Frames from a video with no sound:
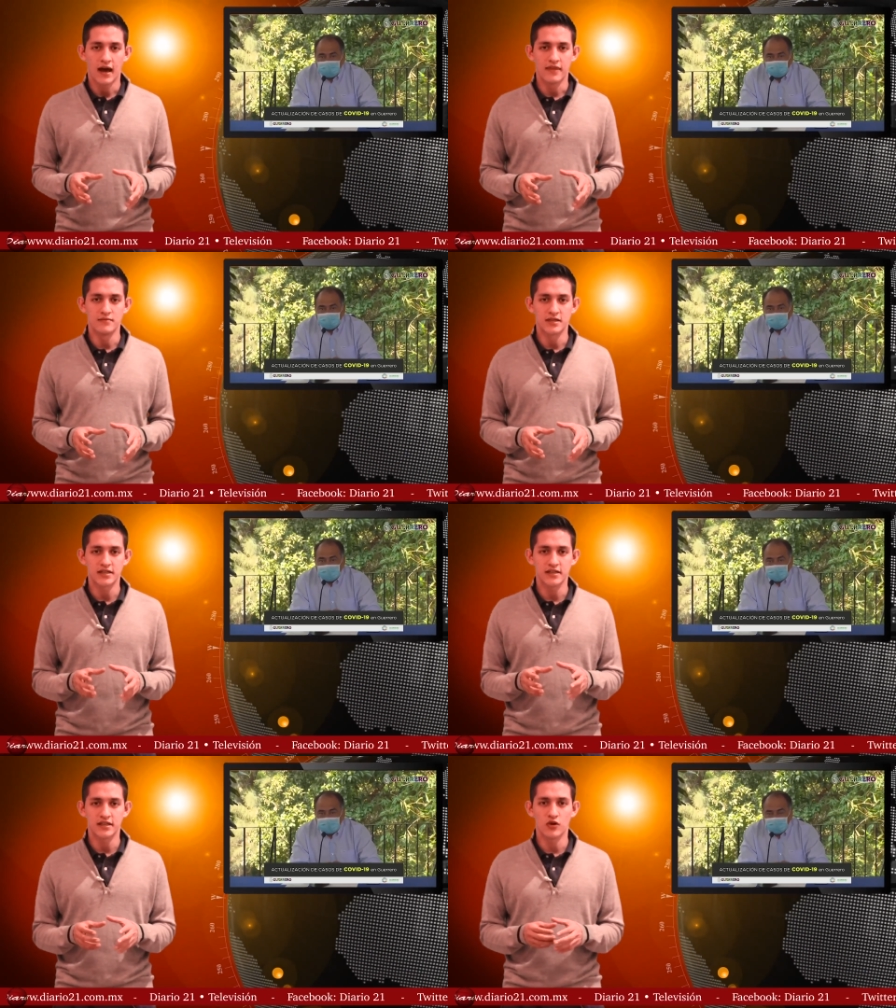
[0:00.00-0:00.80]

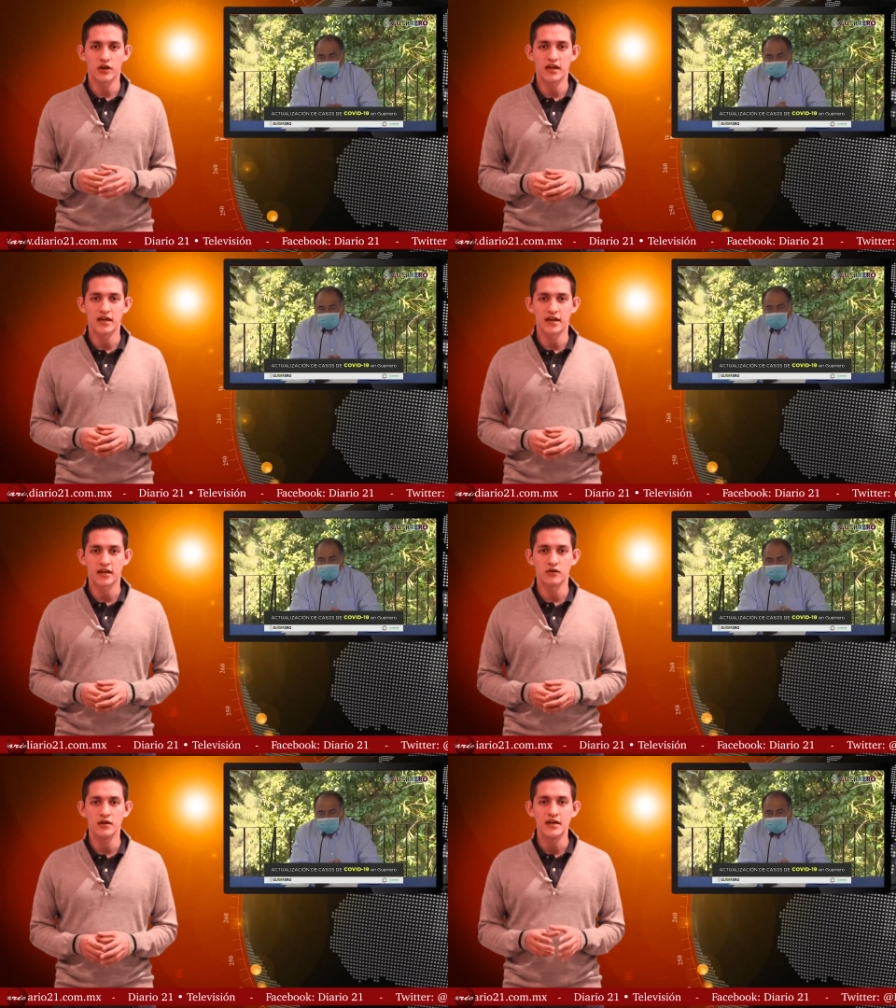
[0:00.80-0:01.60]
Además, reiteró que en
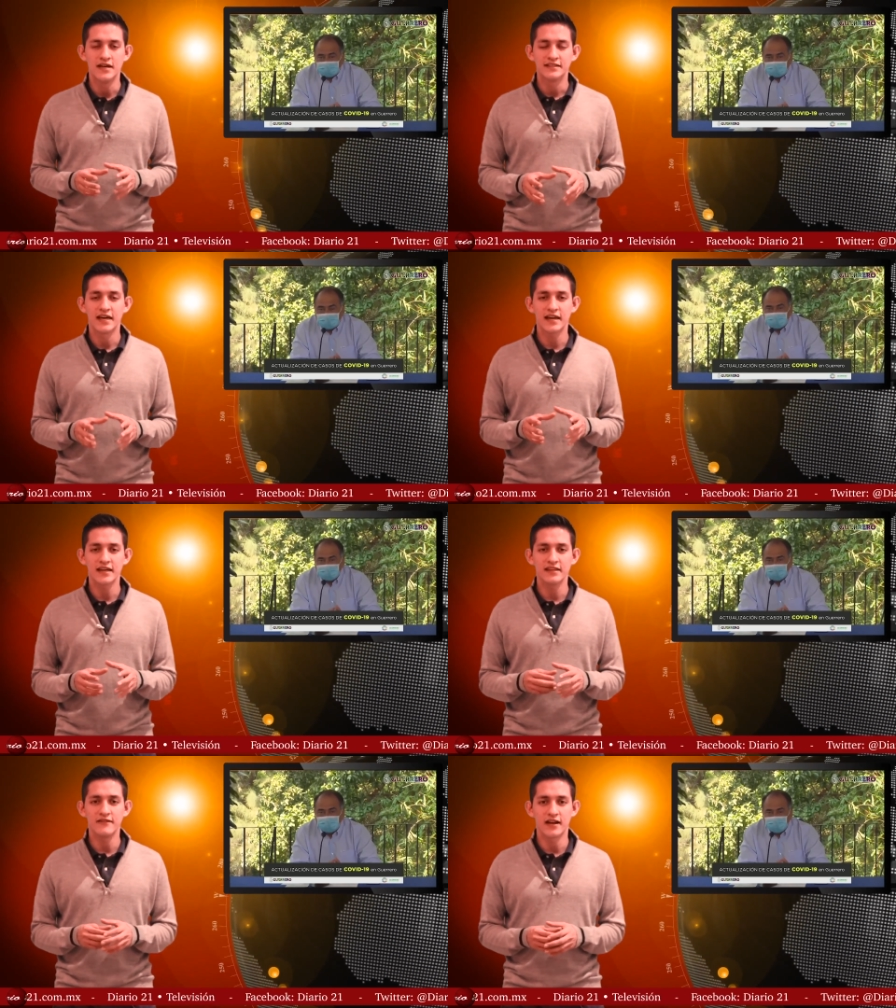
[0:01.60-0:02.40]
Guerrero se
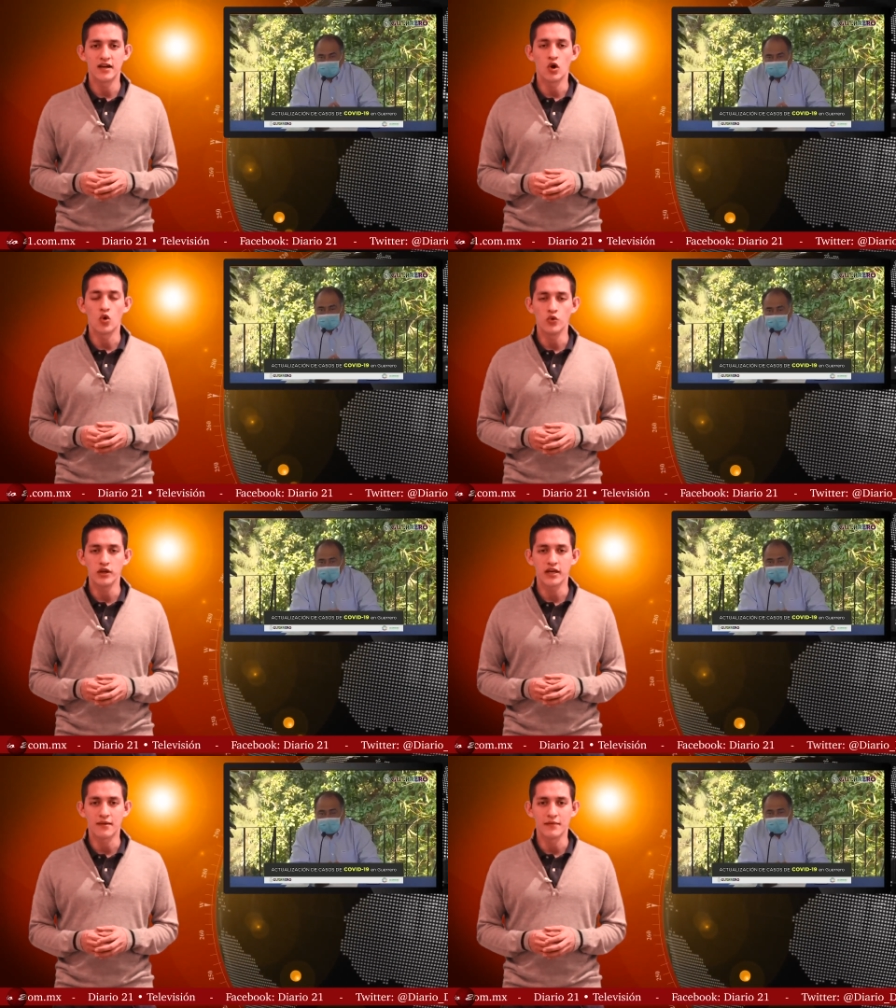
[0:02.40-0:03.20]
reactivarán
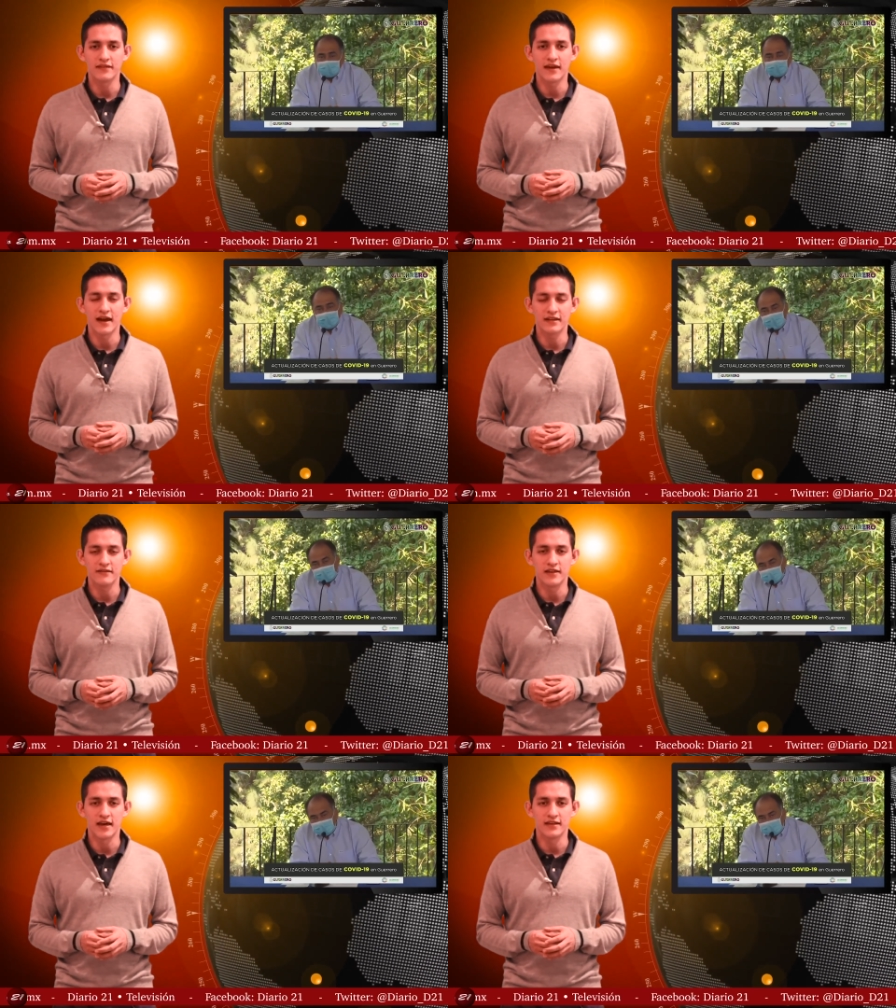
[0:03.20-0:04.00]
únicamente
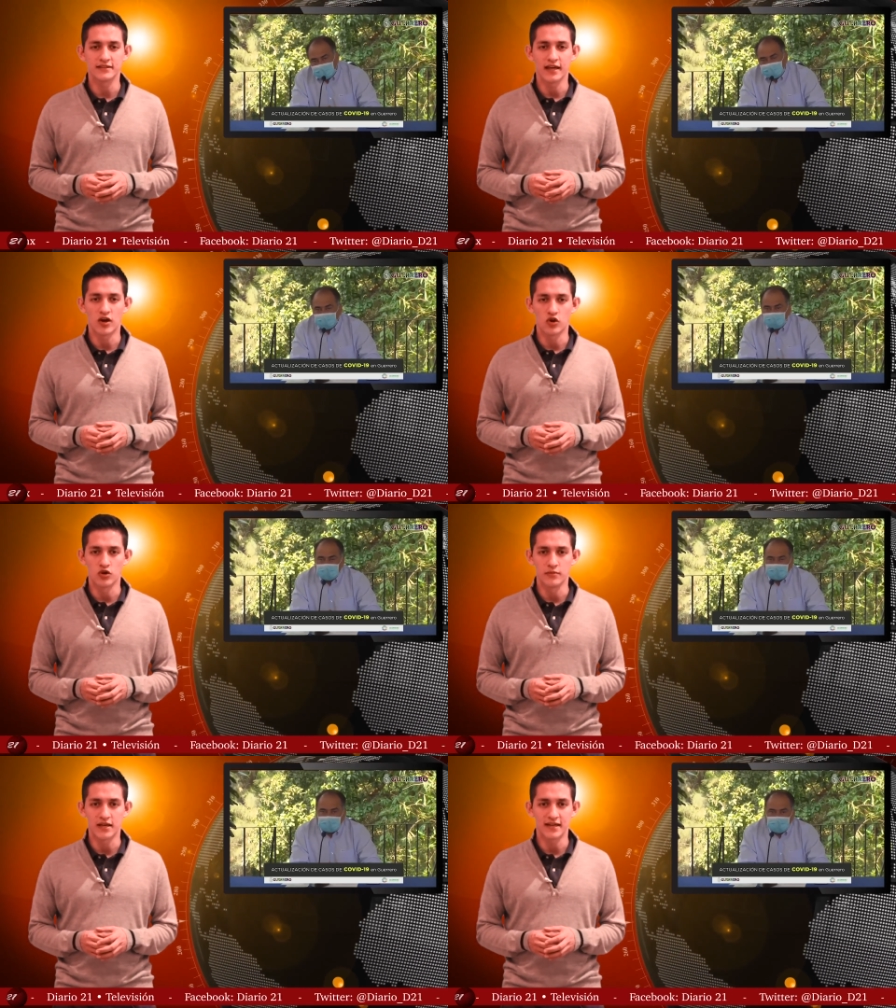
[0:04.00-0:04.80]
actividades
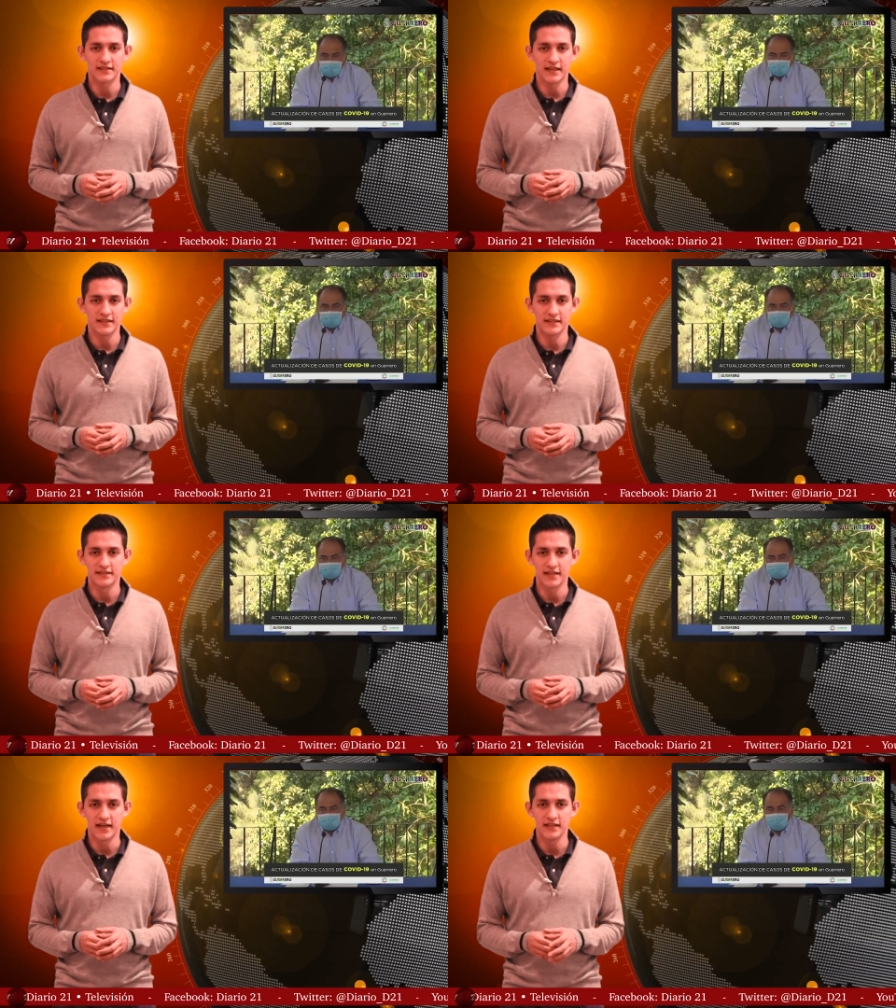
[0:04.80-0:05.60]
económicas
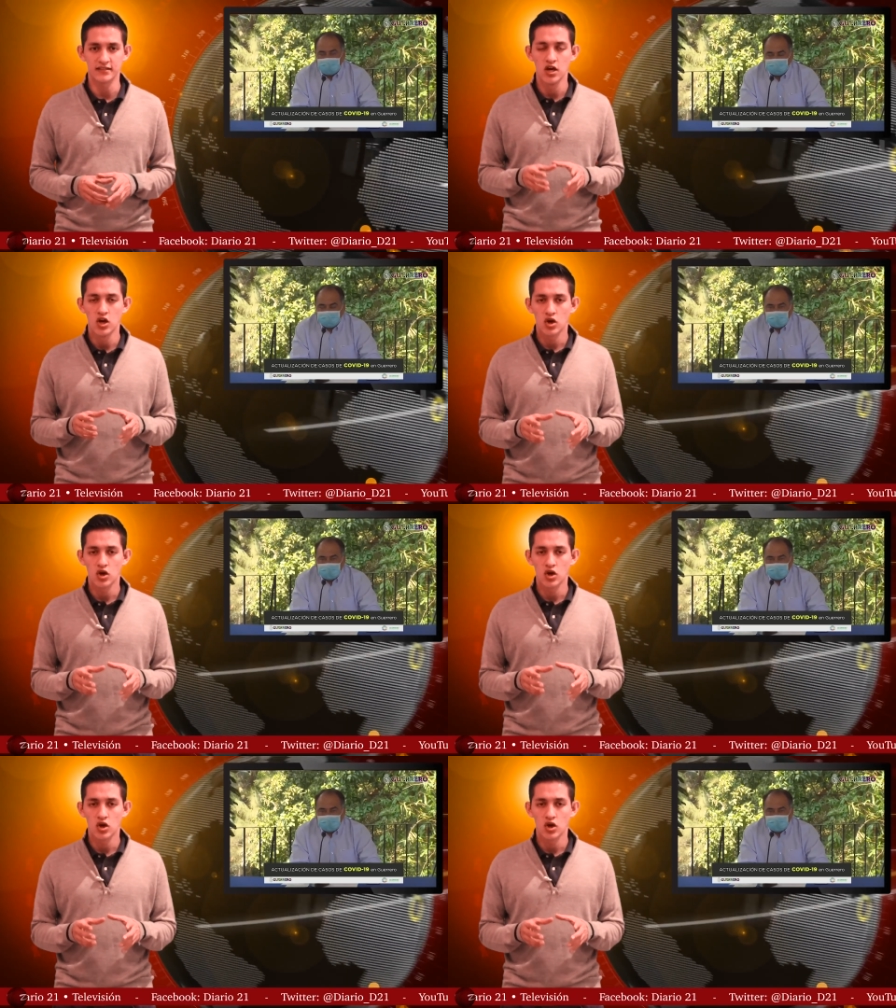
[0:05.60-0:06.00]
esenciales